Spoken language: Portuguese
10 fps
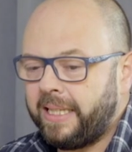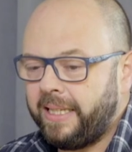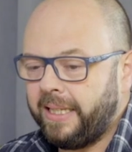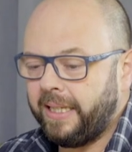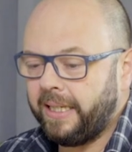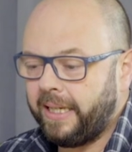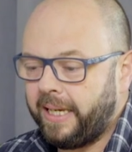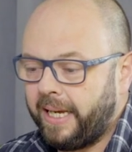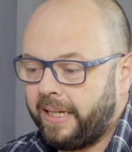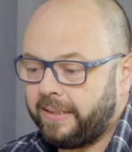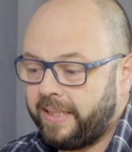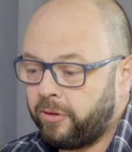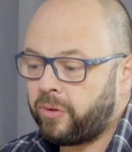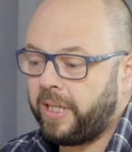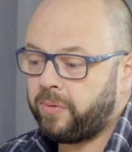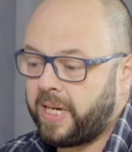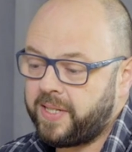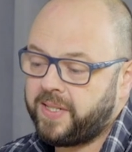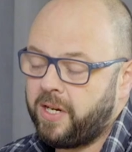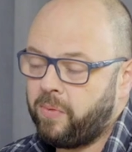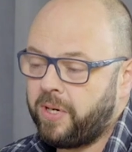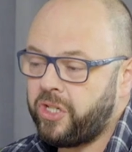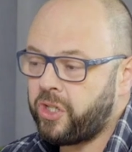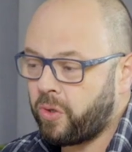que é, dentro da educação a gente